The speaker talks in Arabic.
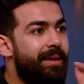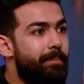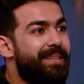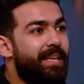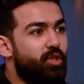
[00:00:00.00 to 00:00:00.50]

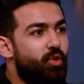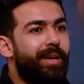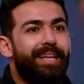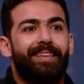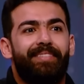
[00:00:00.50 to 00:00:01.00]
بدات
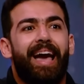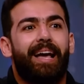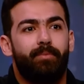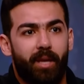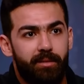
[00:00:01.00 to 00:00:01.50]
تشك ان في حاجه
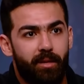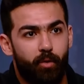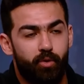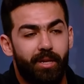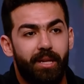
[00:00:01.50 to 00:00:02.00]
بتحصل
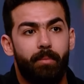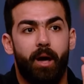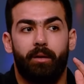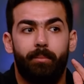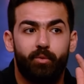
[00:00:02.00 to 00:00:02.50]
خصوصا لما
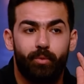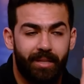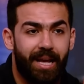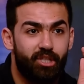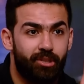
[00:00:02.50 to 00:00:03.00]
قربت
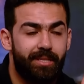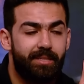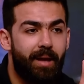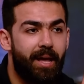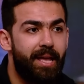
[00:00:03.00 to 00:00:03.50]
ودنها عشان
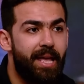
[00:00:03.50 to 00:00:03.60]
تسمع